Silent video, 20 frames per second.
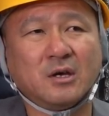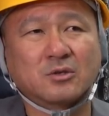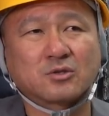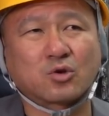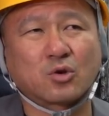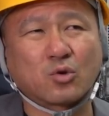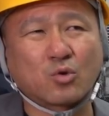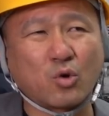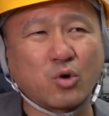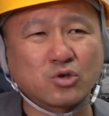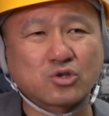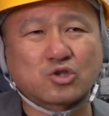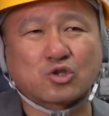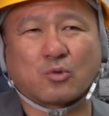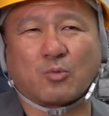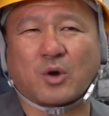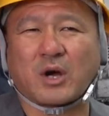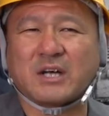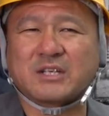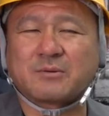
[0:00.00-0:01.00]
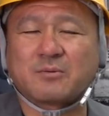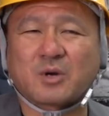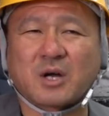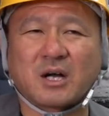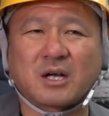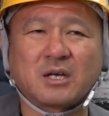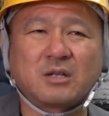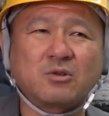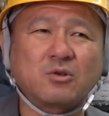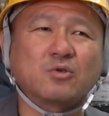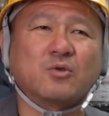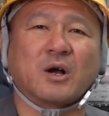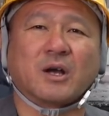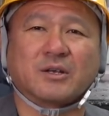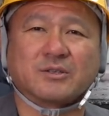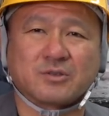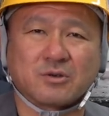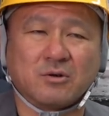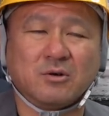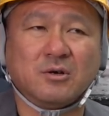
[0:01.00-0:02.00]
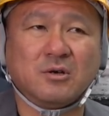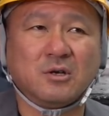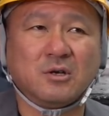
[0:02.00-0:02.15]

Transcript: そのコストも会社もかけとるわけですよ。